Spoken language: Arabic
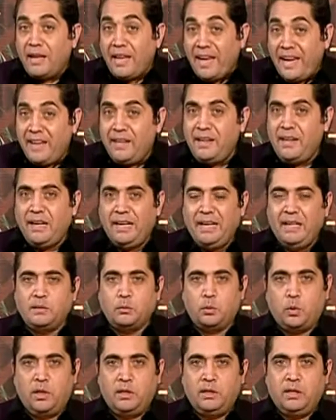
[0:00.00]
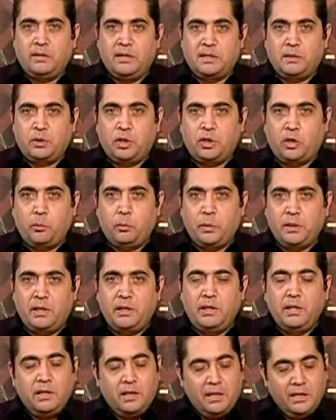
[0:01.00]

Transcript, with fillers: احنا لازم كلنا نلتزم عشان ربنا